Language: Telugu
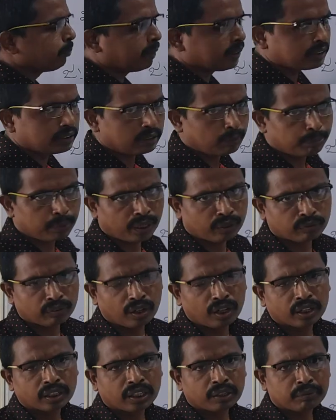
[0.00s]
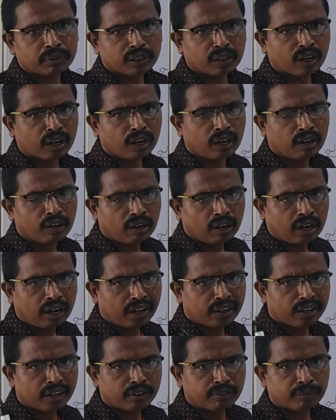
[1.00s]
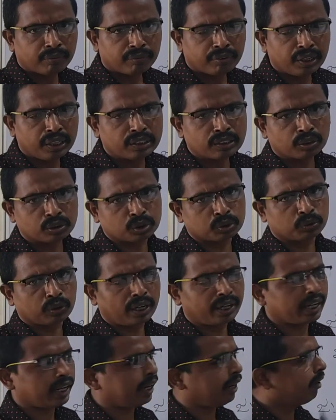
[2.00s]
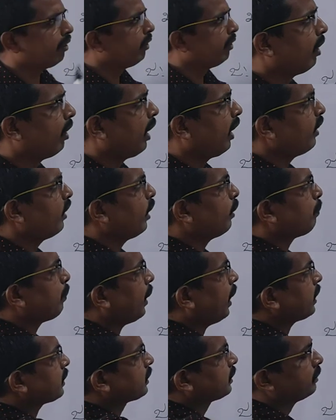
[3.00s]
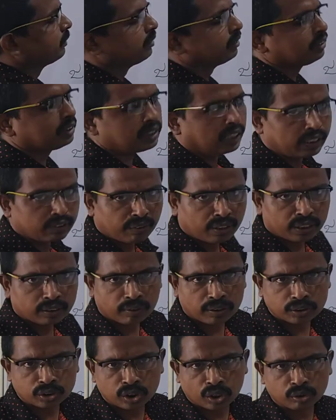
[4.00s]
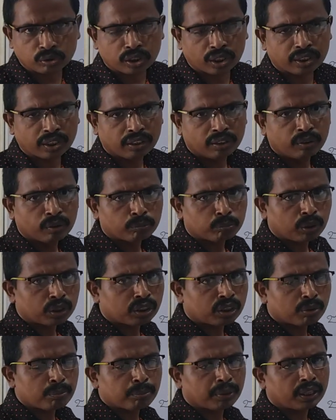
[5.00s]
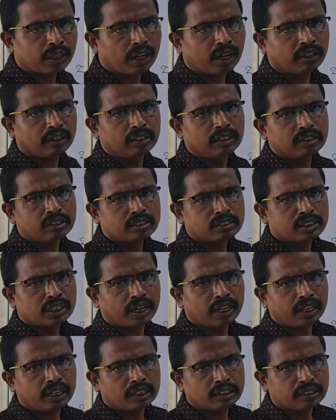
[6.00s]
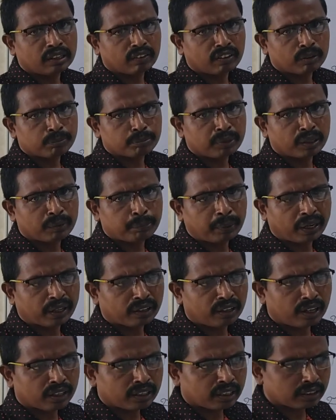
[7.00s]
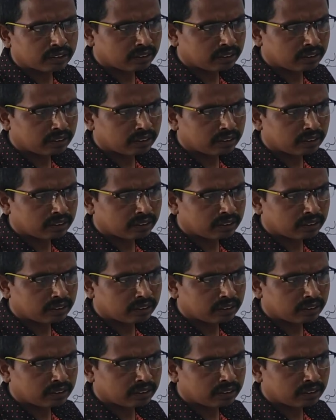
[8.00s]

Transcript: ఫైవ్ బిట్స్ చెప్పాను ఈ విధంగా హండ్రెడ్ వీడియోస్ అంటే హండ్రెడ్ పార్ట్స్ చేయటం అనేటువంటి జరుగుతుంది మొత్తం మీద చైల్డ్ డెవలప్మెంట్ పెడగాకి